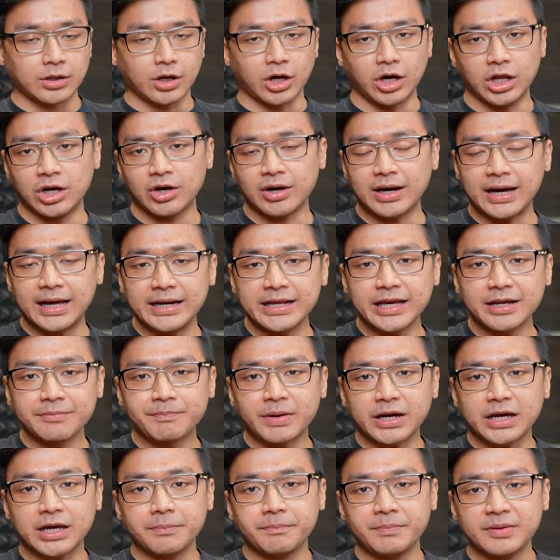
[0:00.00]
Kalau kalian
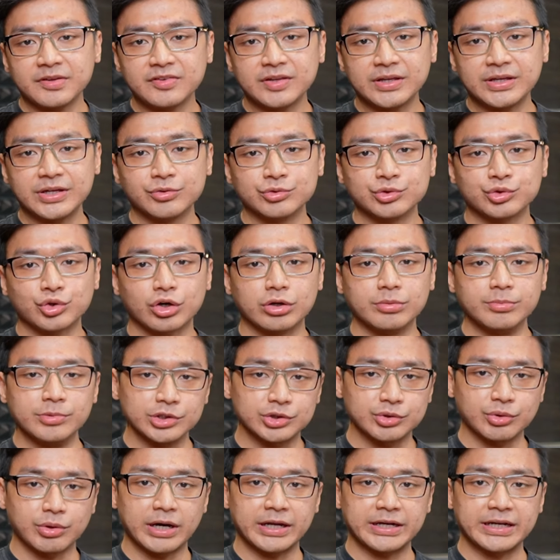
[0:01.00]
pakai PC untuk
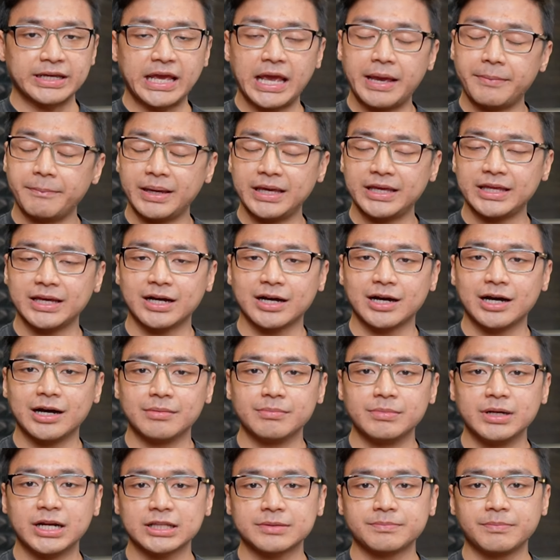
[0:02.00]
kebutuhan gaming yang nggak
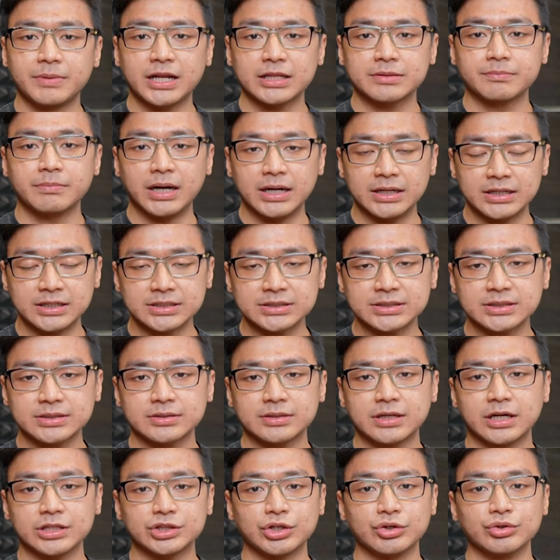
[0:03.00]
berat-berat banget
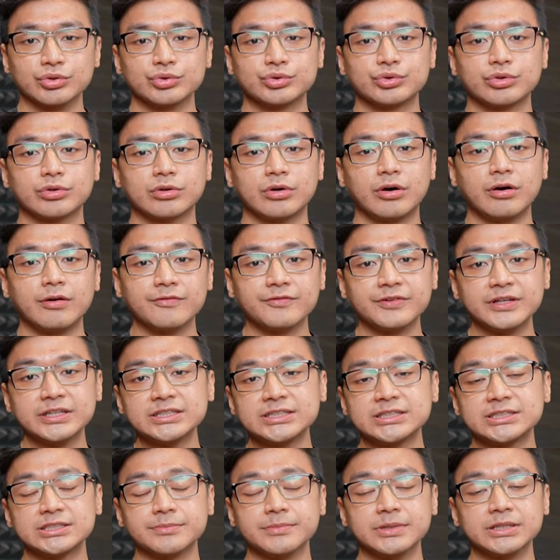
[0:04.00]
atau untuk office
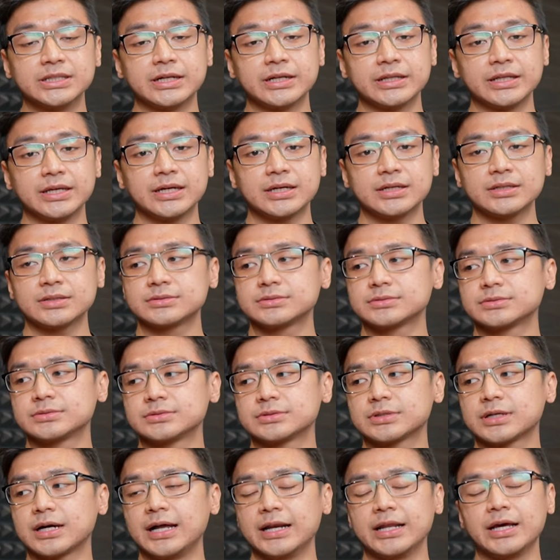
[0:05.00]
sebenarnya
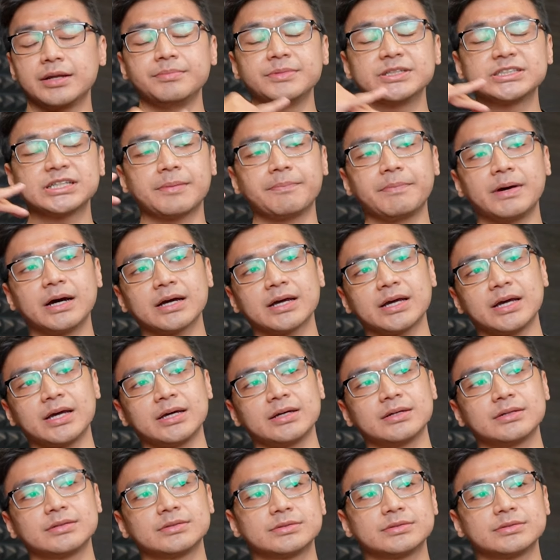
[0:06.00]
kalian bisa pakai